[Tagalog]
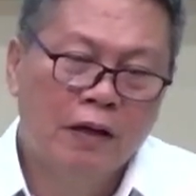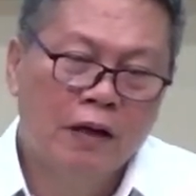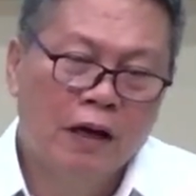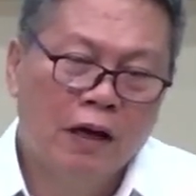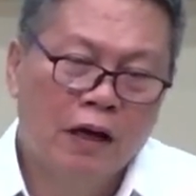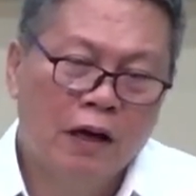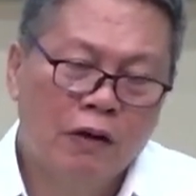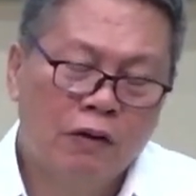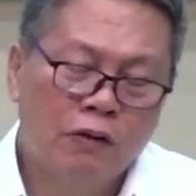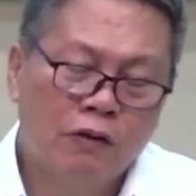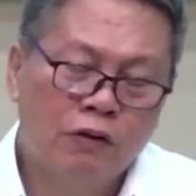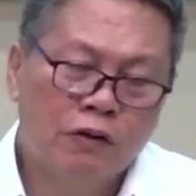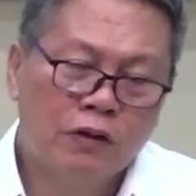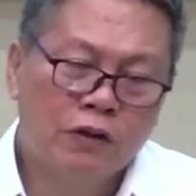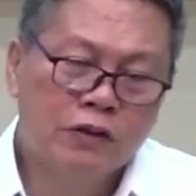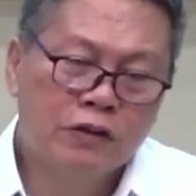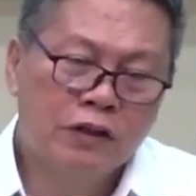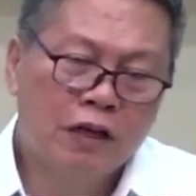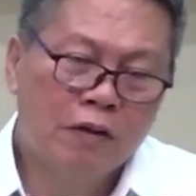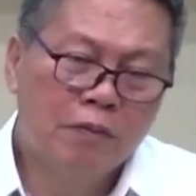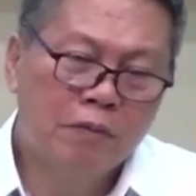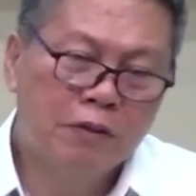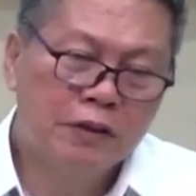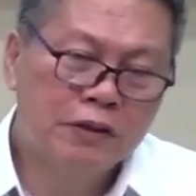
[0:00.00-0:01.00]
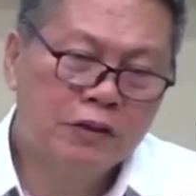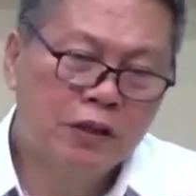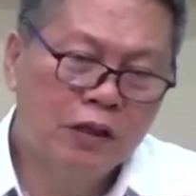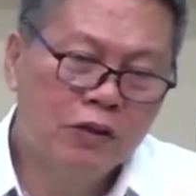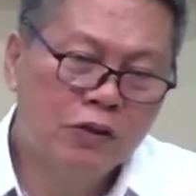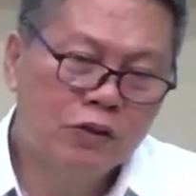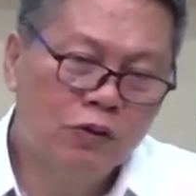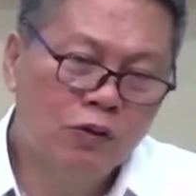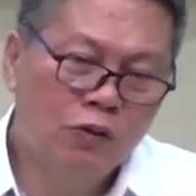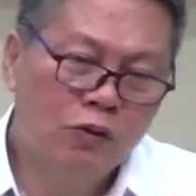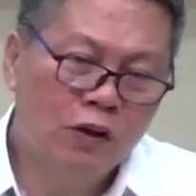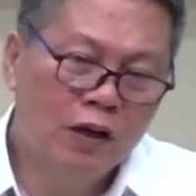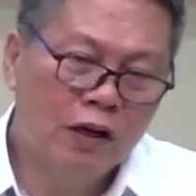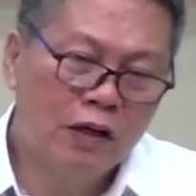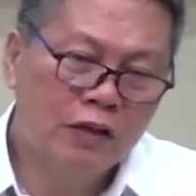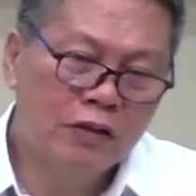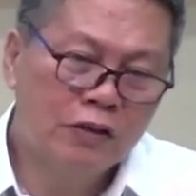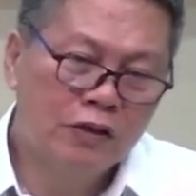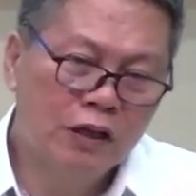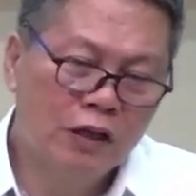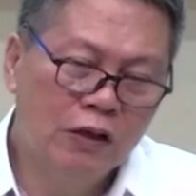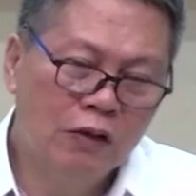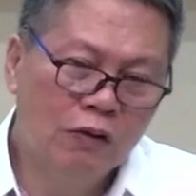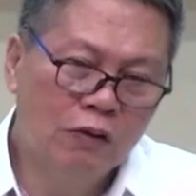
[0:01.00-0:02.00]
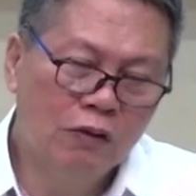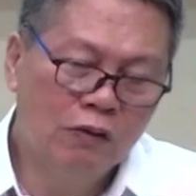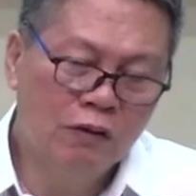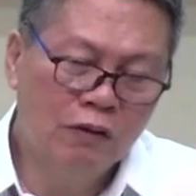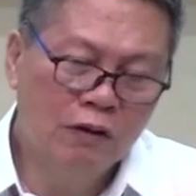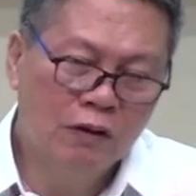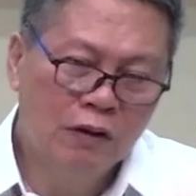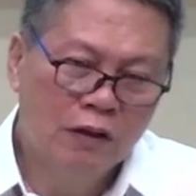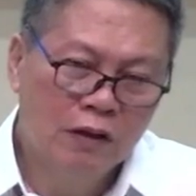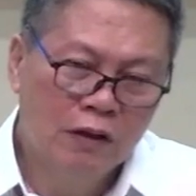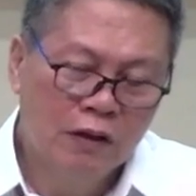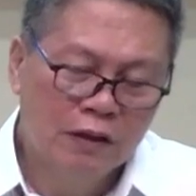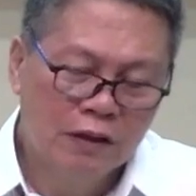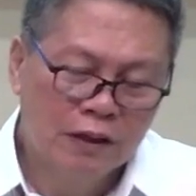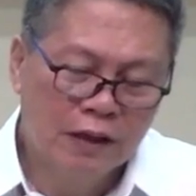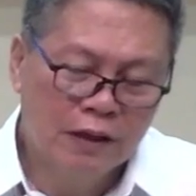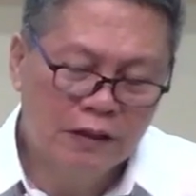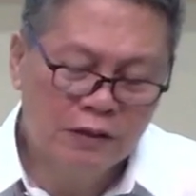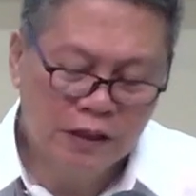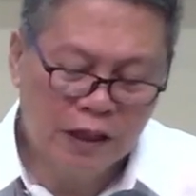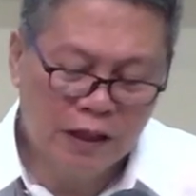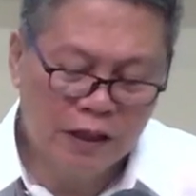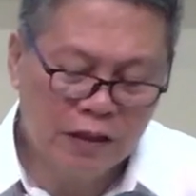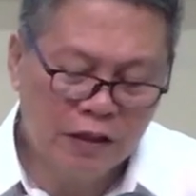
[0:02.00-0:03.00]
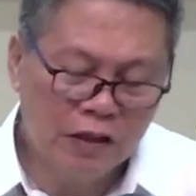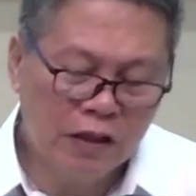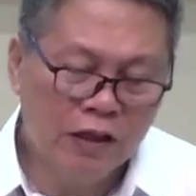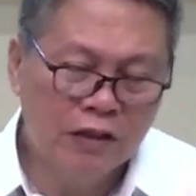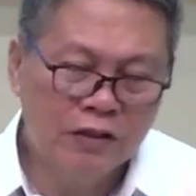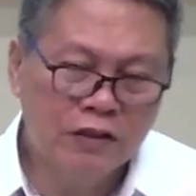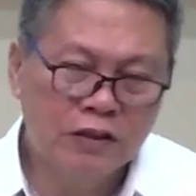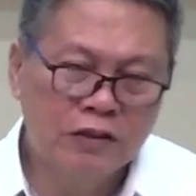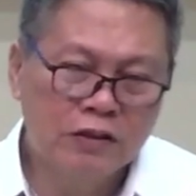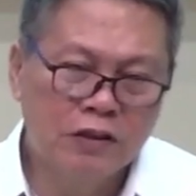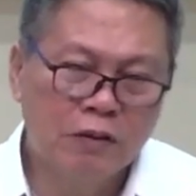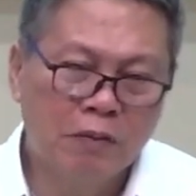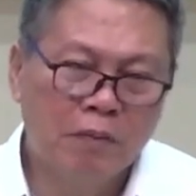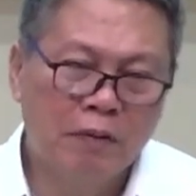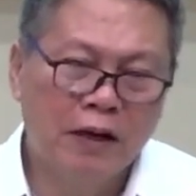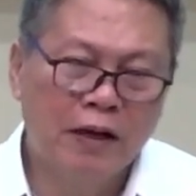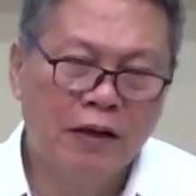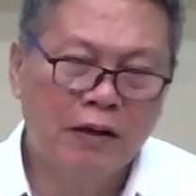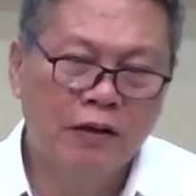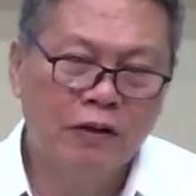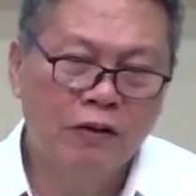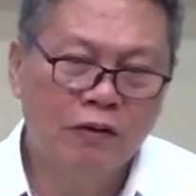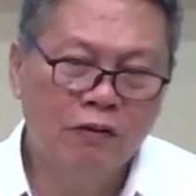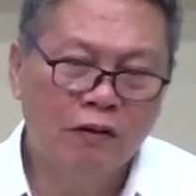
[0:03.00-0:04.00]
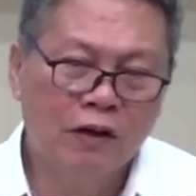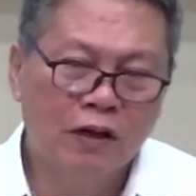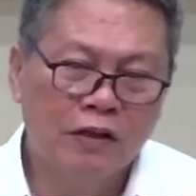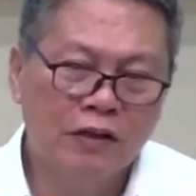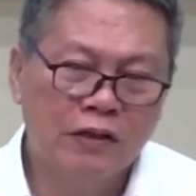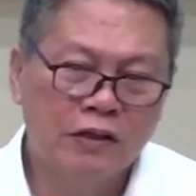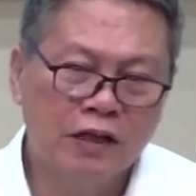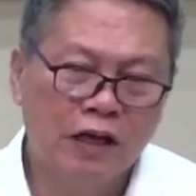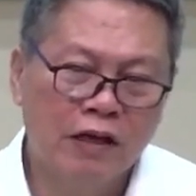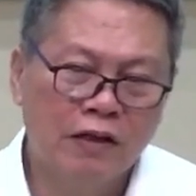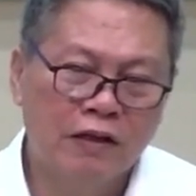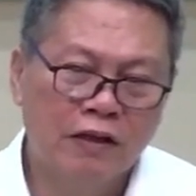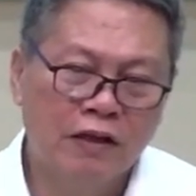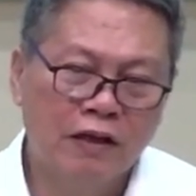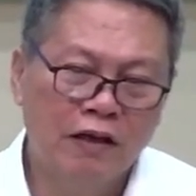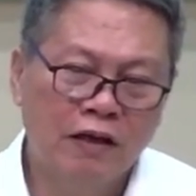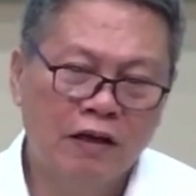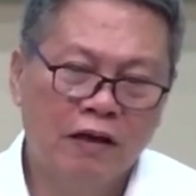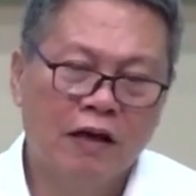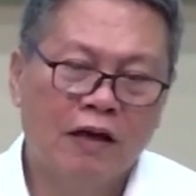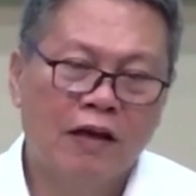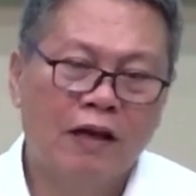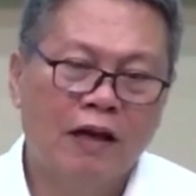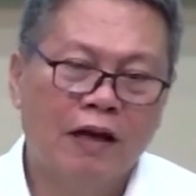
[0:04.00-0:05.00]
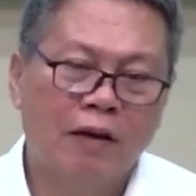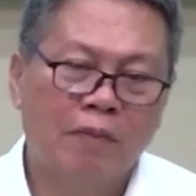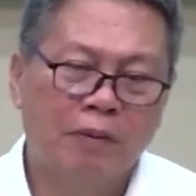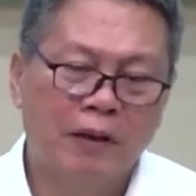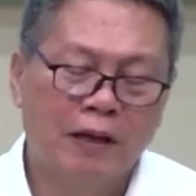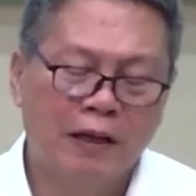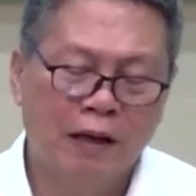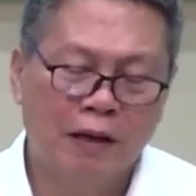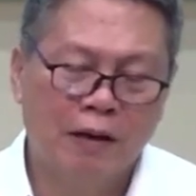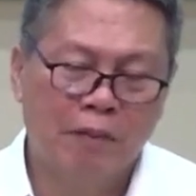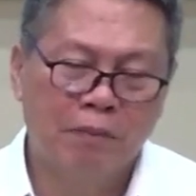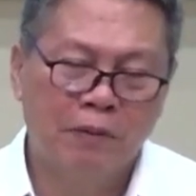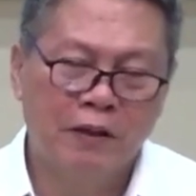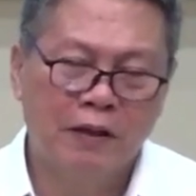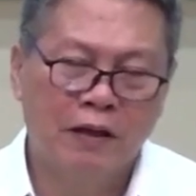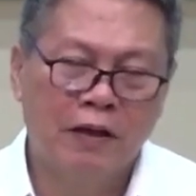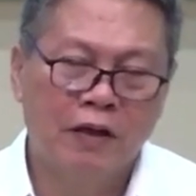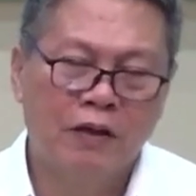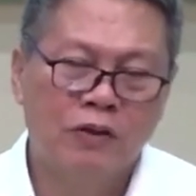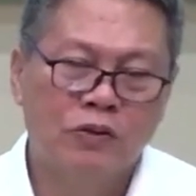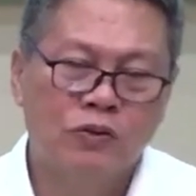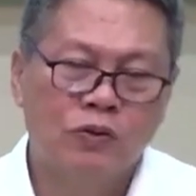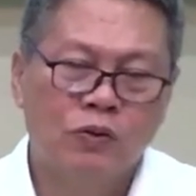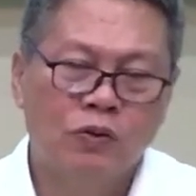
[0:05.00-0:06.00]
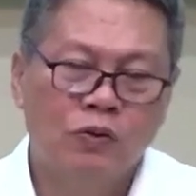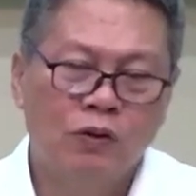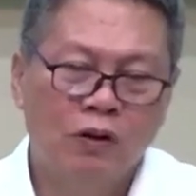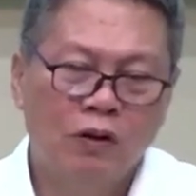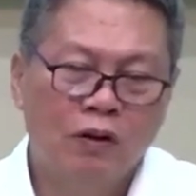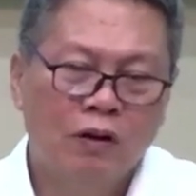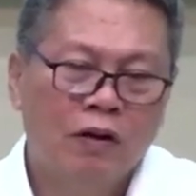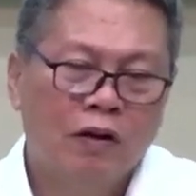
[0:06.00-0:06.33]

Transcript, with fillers: Ang oras labas sa school, alas 5. Tapos darating isa sa bahay nyo, alas 7. Yan, lapit-lapit ng school.